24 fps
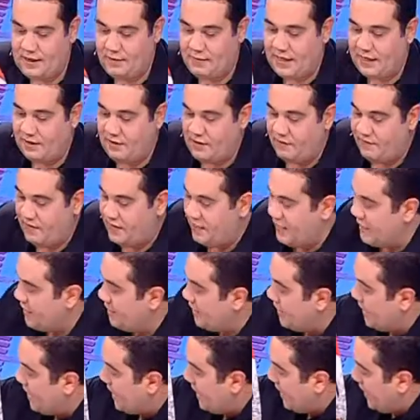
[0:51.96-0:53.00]
من عند الفنان
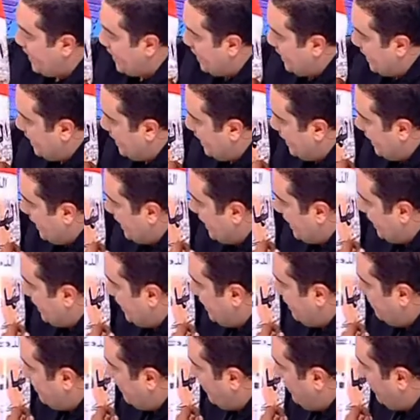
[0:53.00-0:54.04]

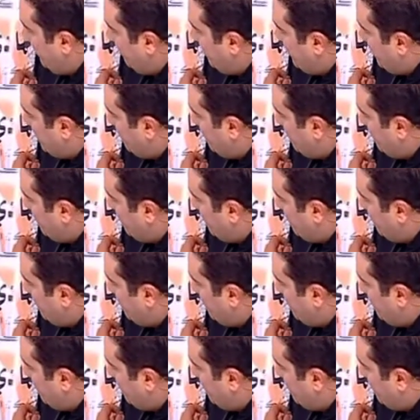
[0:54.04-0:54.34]
العالمي